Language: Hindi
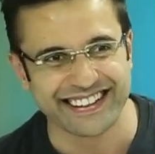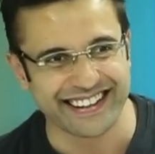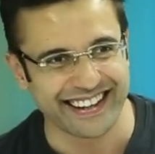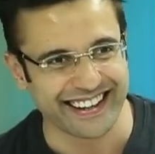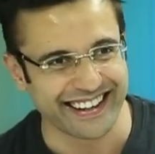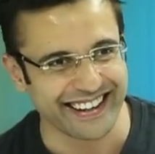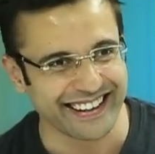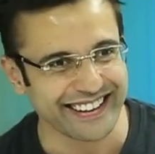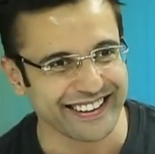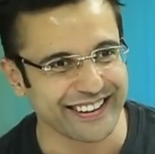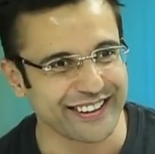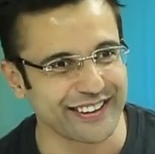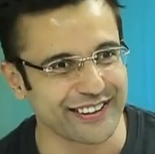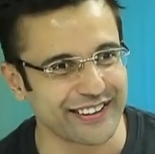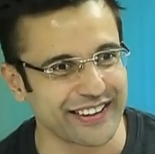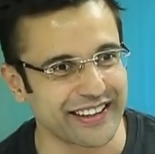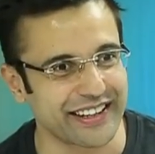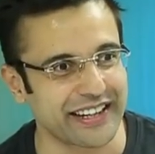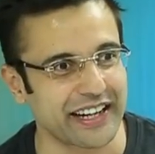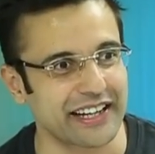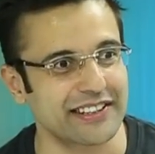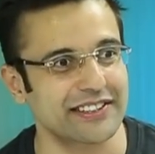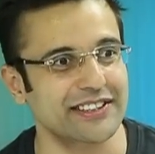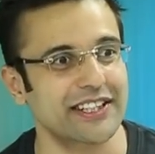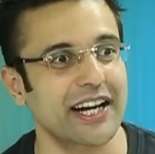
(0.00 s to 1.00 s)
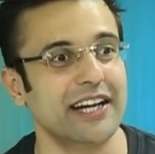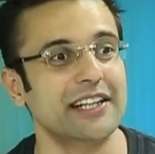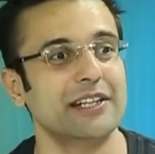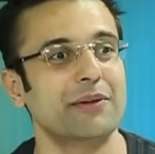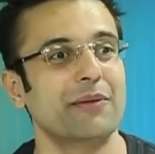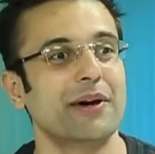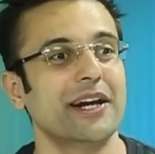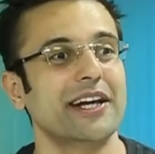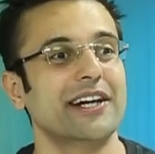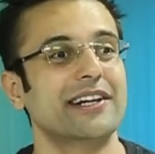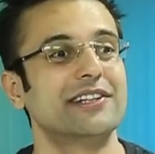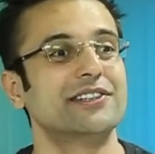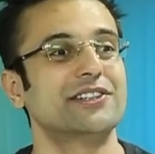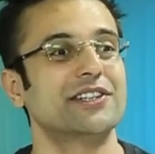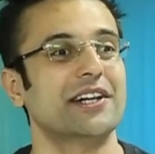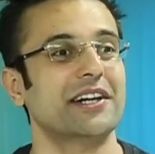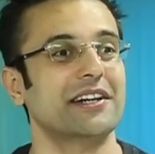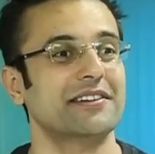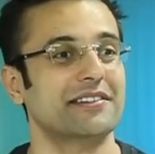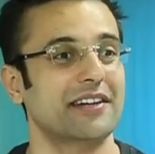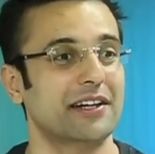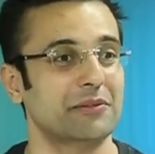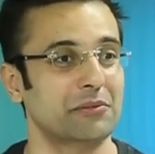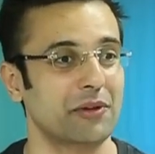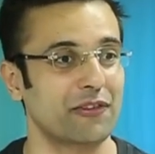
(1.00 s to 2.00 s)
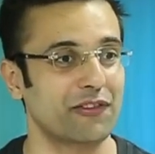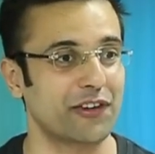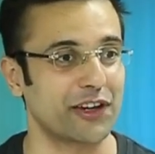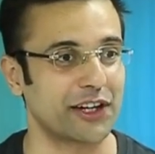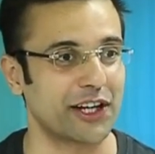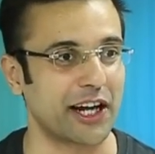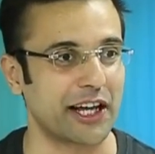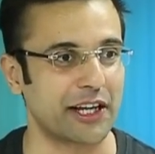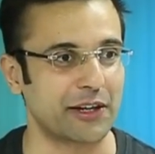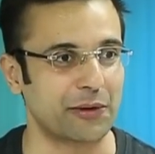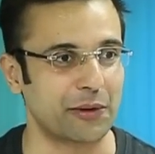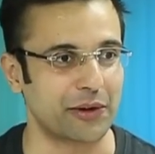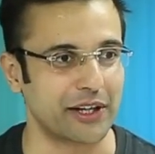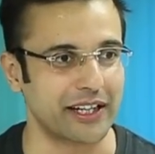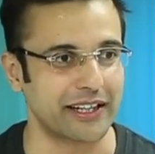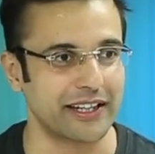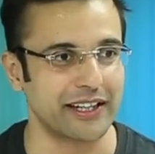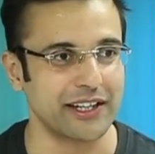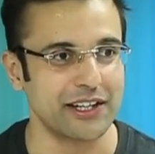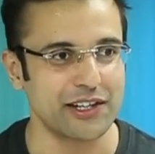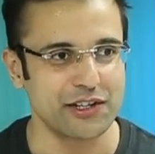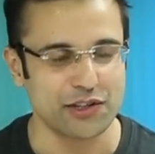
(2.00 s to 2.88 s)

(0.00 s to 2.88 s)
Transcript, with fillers: है ना क्योंकि ड्रेस शायद हमारे कल्चर के साथ में फिट नहीं होगी